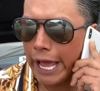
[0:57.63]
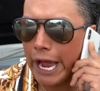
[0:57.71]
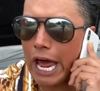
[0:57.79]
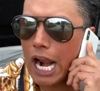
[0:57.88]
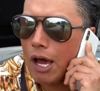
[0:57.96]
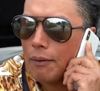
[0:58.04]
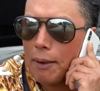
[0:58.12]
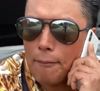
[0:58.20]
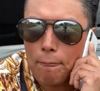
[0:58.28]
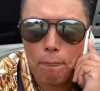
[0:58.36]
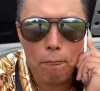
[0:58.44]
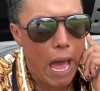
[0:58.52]
jala
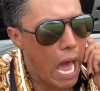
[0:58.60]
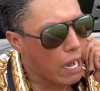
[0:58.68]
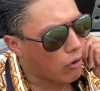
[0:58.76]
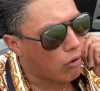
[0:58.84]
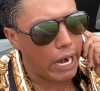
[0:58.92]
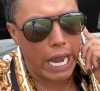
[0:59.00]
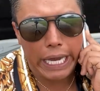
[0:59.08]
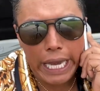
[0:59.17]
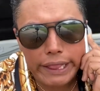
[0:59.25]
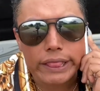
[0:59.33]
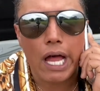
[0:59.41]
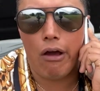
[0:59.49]
bien perro, la
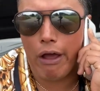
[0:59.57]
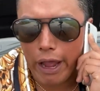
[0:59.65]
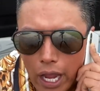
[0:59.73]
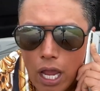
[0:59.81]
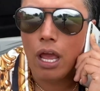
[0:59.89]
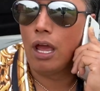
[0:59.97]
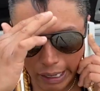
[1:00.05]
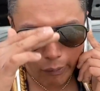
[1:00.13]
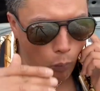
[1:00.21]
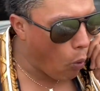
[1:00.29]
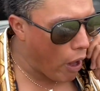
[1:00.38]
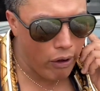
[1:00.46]
neta, güey. Qué
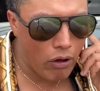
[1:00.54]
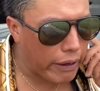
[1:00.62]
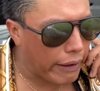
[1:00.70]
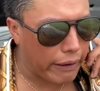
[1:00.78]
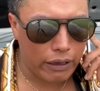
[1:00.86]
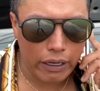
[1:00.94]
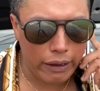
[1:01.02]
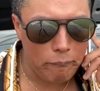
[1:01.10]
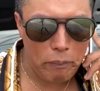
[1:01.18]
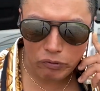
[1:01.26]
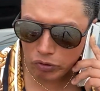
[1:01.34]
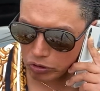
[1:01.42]
bueno que,
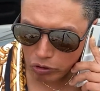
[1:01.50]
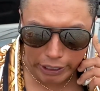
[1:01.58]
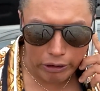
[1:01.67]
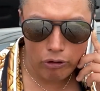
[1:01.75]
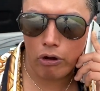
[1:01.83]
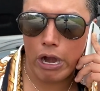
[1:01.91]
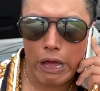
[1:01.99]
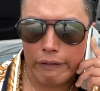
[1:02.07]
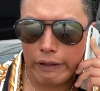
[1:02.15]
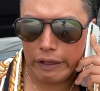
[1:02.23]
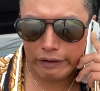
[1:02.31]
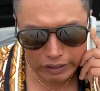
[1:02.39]
pasó esto del corona,
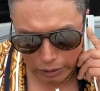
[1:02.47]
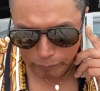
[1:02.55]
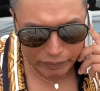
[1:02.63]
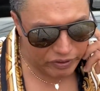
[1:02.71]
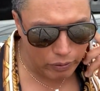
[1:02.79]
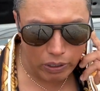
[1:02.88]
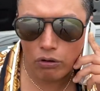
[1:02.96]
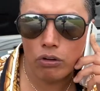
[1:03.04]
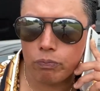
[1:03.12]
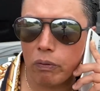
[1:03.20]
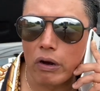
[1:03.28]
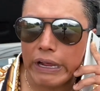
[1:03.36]
de este el pinche
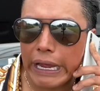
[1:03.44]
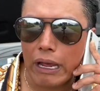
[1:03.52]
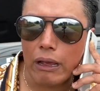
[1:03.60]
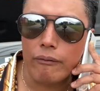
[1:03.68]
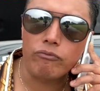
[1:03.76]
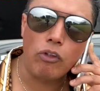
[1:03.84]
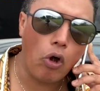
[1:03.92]
virus, porque